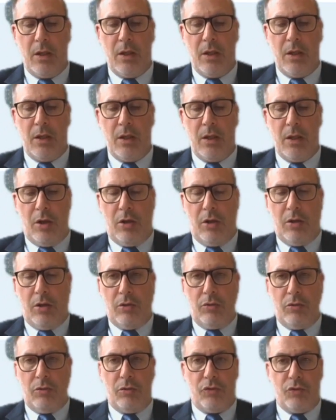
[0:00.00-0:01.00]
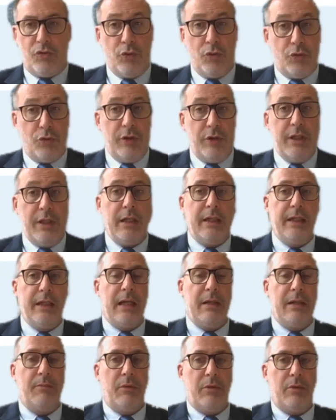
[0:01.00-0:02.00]
Euh, soutenir
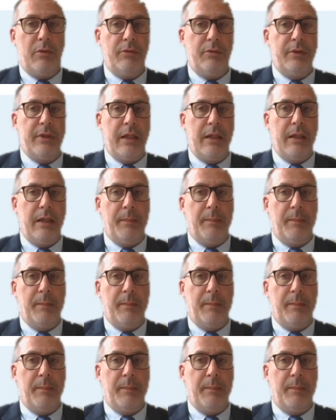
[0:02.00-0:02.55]
également des